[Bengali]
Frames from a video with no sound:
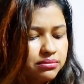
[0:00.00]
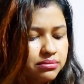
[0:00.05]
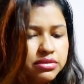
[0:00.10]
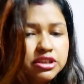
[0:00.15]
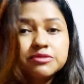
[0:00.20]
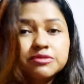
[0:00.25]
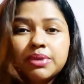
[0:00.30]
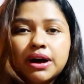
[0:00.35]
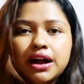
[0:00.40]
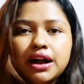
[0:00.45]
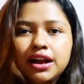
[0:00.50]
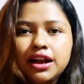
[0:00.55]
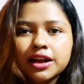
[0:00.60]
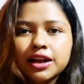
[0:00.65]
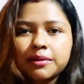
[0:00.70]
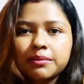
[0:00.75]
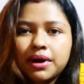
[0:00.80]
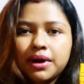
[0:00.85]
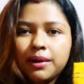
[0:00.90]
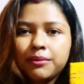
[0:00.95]
বেশ ভাল
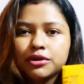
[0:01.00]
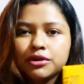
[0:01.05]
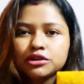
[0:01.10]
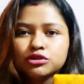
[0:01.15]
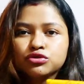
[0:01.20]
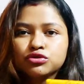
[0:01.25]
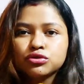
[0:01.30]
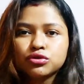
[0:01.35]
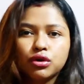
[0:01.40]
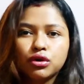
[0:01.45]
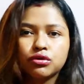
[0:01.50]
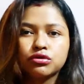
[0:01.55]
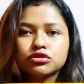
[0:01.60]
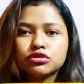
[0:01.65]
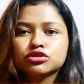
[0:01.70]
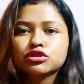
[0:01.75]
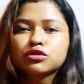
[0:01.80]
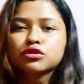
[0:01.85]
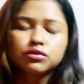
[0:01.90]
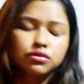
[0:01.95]
লাগে মা বলে কি কখনো
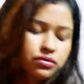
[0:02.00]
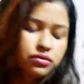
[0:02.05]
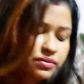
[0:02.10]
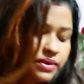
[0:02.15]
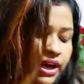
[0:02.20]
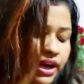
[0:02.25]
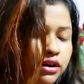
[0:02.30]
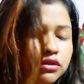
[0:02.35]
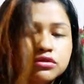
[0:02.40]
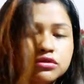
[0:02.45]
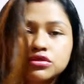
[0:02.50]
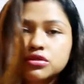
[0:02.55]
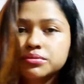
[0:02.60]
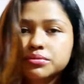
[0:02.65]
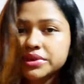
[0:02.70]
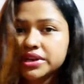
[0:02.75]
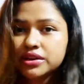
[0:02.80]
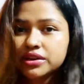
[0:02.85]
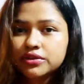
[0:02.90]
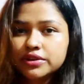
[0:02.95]
সখনো এখন তো
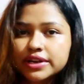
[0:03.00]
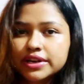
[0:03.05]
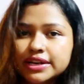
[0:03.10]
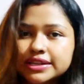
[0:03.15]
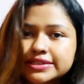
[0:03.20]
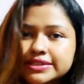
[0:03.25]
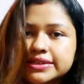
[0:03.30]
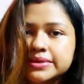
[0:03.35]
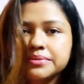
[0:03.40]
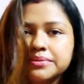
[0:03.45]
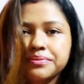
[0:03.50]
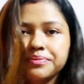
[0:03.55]
মেয়ে হয়ে গেছে